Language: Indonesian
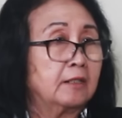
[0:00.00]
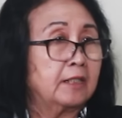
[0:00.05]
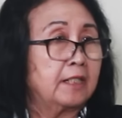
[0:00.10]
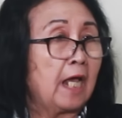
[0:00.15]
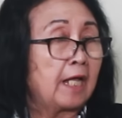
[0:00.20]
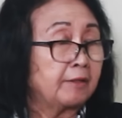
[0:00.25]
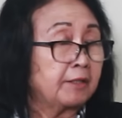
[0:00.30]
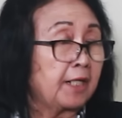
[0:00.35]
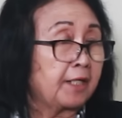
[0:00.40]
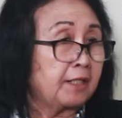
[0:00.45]

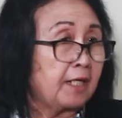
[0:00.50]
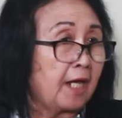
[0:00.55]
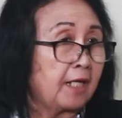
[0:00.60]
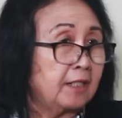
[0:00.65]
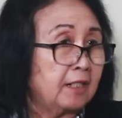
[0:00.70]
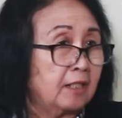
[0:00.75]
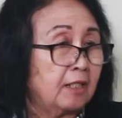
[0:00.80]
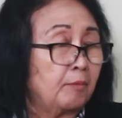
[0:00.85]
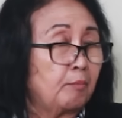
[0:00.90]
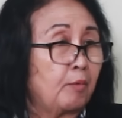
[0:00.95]
yang
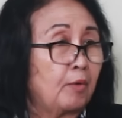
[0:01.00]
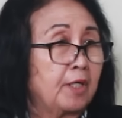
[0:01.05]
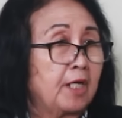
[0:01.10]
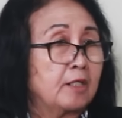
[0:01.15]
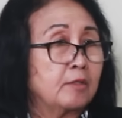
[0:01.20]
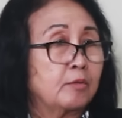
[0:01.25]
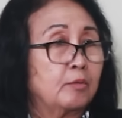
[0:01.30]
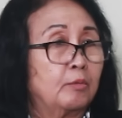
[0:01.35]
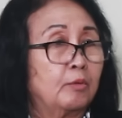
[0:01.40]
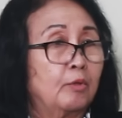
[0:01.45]
terjadi di Polda
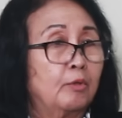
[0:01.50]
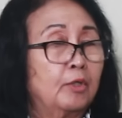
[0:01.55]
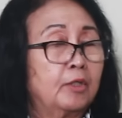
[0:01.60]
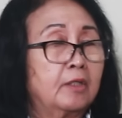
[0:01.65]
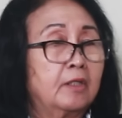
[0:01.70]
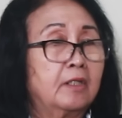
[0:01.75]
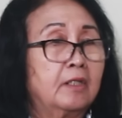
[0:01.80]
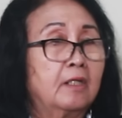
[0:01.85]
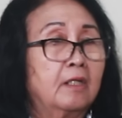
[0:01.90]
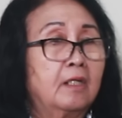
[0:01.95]

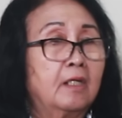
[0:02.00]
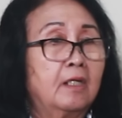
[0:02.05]
Sulut